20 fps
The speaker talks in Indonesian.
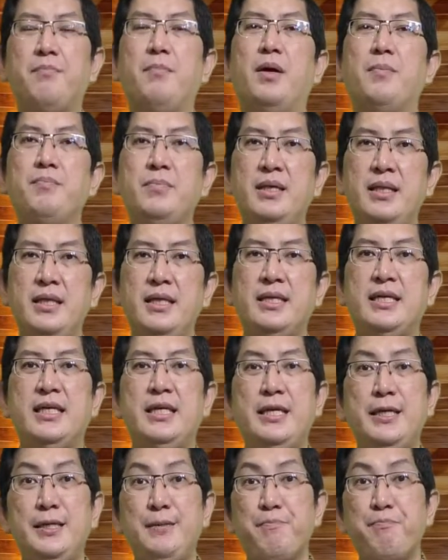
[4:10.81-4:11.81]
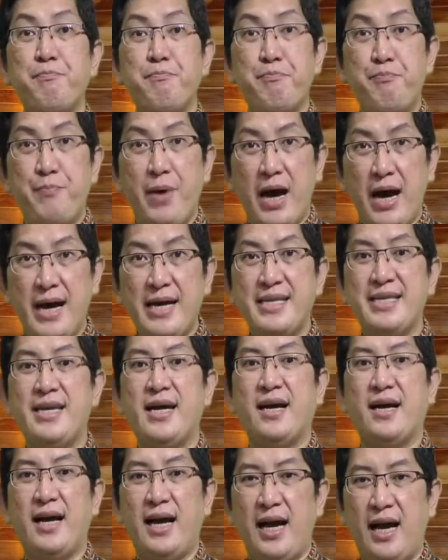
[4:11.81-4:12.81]
memiliki
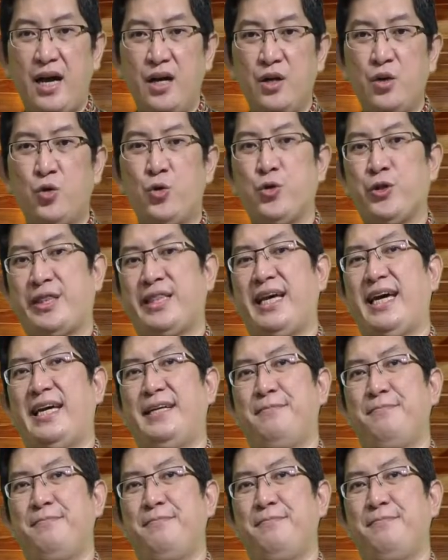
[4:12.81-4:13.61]
banyak anggota.